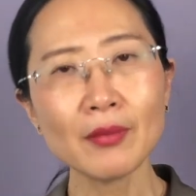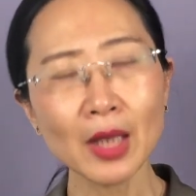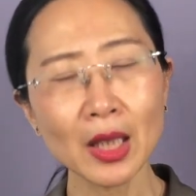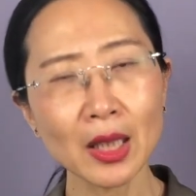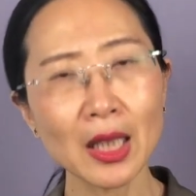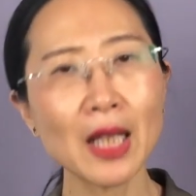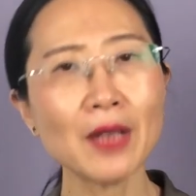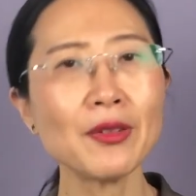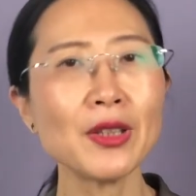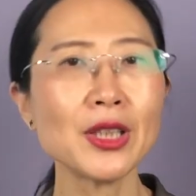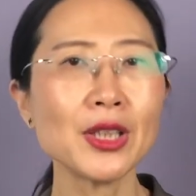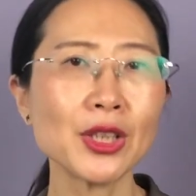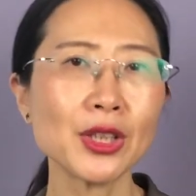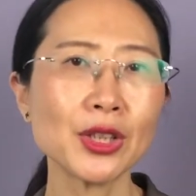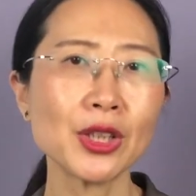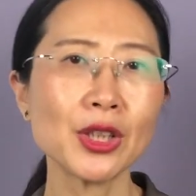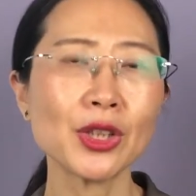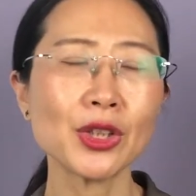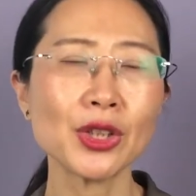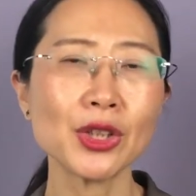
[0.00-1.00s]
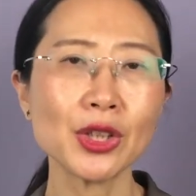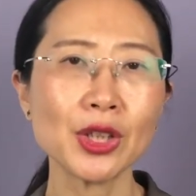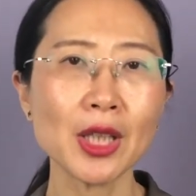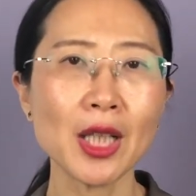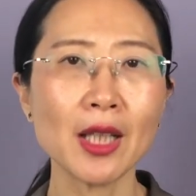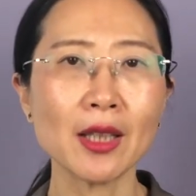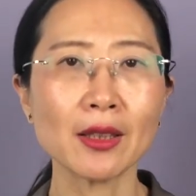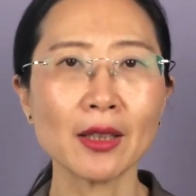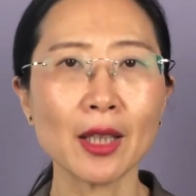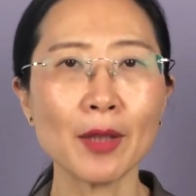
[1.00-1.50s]
咖啡这事情是这
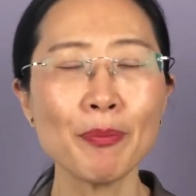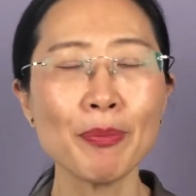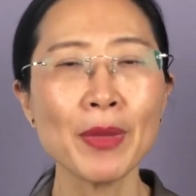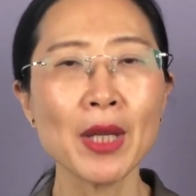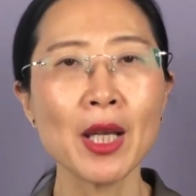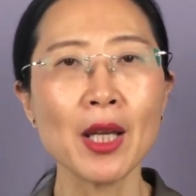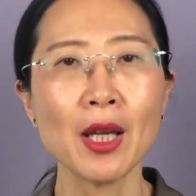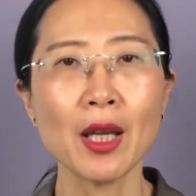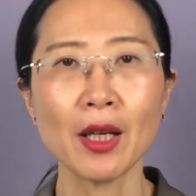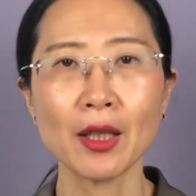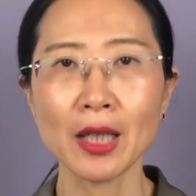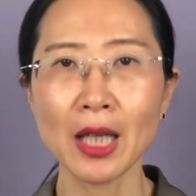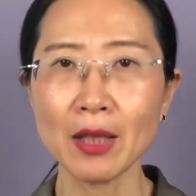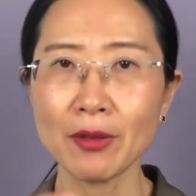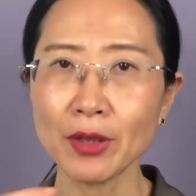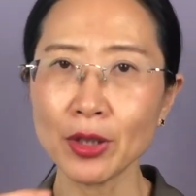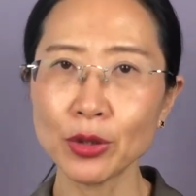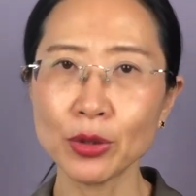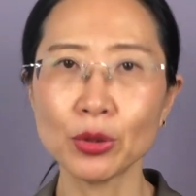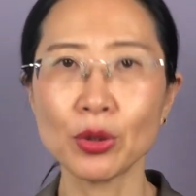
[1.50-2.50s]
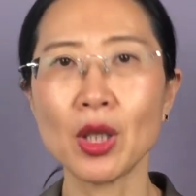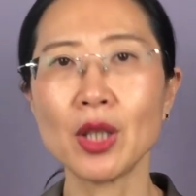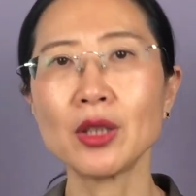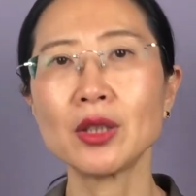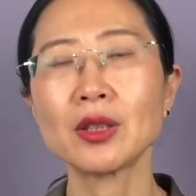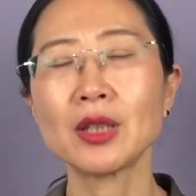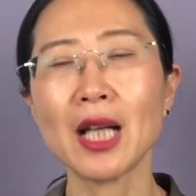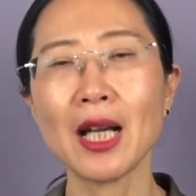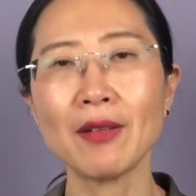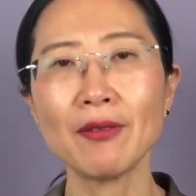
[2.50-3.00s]
样的，呃，咖啡主要是
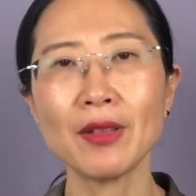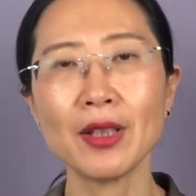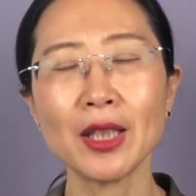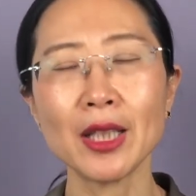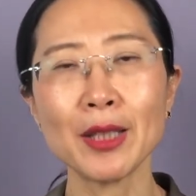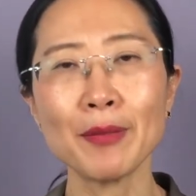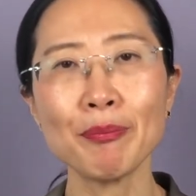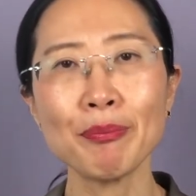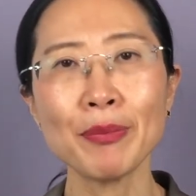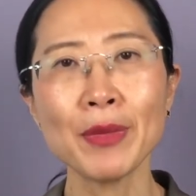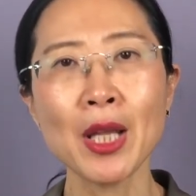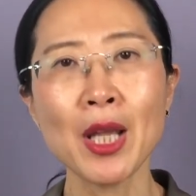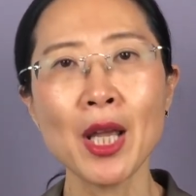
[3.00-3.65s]
咖啡因，